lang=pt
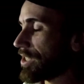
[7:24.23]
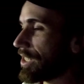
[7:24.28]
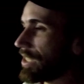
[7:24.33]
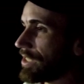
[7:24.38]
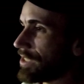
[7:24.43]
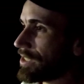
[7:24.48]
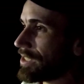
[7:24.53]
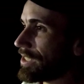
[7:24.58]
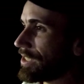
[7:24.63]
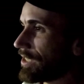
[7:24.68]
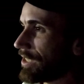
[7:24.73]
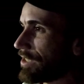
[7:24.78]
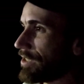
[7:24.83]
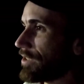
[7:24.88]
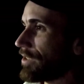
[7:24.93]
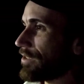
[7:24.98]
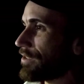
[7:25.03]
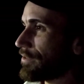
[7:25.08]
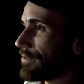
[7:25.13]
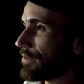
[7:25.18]
Argentina
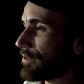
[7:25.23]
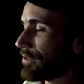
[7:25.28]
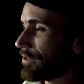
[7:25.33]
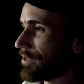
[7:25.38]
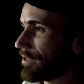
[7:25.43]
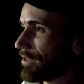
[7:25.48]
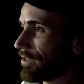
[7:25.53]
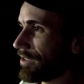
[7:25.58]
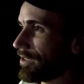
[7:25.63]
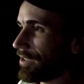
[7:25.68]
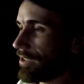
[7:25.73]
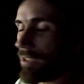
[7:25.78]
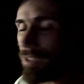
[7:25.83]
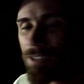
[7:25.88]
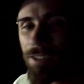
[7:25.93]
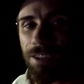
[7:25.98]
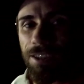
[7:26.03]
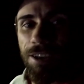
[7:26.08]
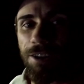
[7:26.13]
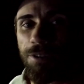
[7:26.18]
de novo
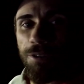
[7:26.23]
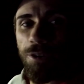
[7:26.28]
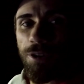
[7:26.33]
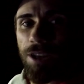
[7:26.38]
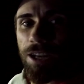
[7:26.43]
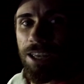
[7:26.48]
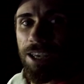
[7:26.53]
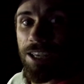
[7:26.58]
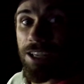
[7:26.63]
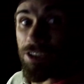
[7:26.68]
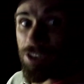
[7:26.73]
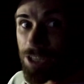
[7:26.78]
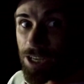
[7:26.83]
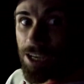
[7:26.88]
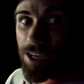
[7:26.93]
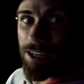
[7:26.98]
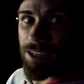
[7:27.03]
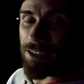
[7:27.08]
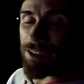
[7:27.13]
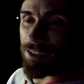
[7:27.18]
dar um rolê que
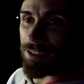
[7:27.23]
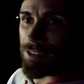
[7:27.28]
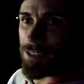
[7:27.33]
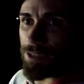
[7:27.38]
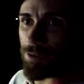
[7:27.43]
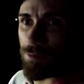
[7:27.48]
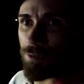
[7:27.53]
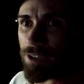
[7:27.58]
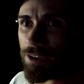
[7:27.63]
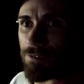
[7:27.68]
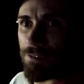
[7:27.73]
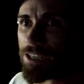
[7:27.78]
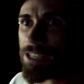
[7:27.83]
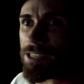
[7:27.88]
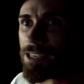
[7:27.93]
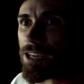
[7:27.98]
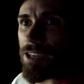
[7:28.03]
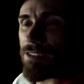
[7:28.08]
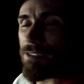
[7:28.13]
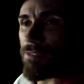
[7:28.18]
já é a segunda
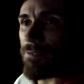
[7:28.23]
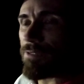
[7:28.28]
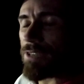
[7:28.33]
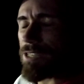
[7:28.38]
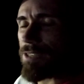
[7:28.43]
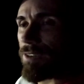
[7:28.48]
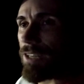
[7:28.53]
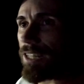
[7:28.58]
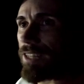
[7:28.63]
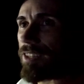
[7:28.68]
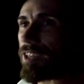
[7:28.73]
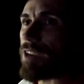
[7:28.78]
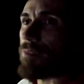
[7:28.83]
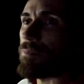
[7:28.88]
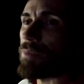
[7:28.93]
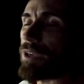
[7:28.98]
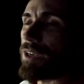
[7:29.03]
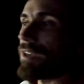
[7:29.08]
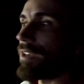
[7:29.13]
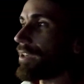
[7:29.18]
vez que eles vão fazer uma
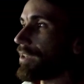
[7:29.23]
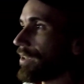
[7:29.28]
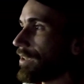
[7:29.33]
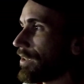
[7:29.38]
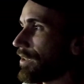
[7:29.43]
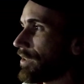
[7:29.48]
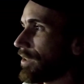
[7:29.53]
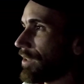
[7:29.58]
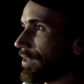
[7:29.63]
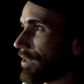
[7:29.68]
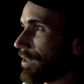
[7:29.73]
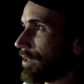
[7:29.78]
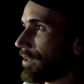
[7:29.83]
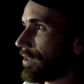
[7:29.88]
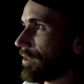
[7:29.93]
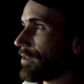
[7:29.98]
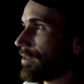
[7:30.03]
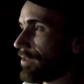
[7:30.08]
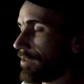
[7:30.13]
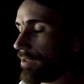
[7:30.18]
trip. Eles vão pro
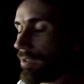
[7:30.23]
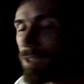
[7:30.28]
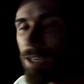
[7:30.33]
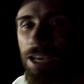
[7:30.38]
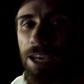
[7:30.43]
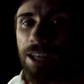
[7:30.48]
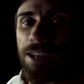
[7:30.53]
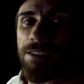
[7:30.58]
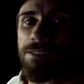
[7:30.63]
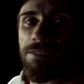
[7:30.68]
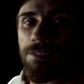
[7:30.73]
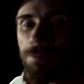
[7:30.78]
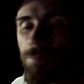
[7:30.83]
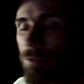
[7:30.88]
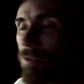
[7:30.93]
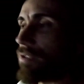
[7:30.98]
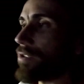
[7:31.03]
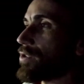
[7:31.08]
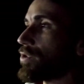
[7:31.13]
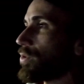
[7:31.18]
Shuaia. É, eles vão
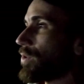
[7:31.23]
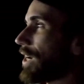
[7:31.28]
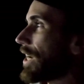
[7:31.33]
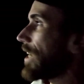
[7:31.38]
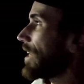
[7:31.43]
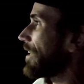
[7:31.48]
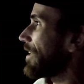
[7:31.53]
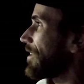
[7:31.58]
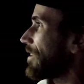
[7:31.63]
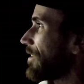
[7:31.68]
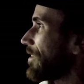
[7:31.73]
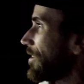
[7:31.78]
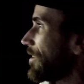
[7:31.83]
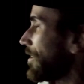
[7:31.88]
pro Shuaia.